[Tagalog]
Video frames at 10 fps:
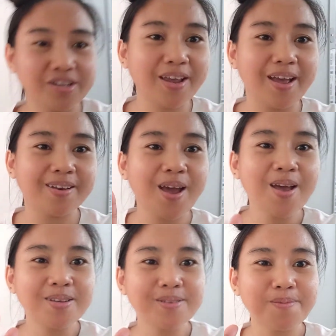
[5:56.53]
na yan.
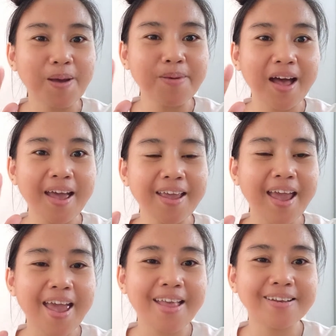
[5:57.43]
So,
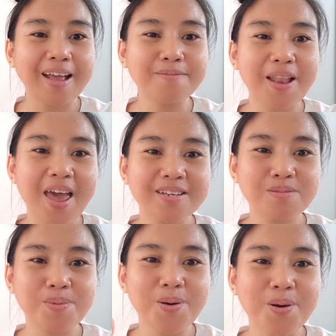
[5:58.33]
bye-bye and God bless
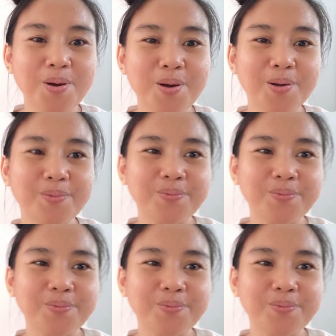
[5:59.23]
po.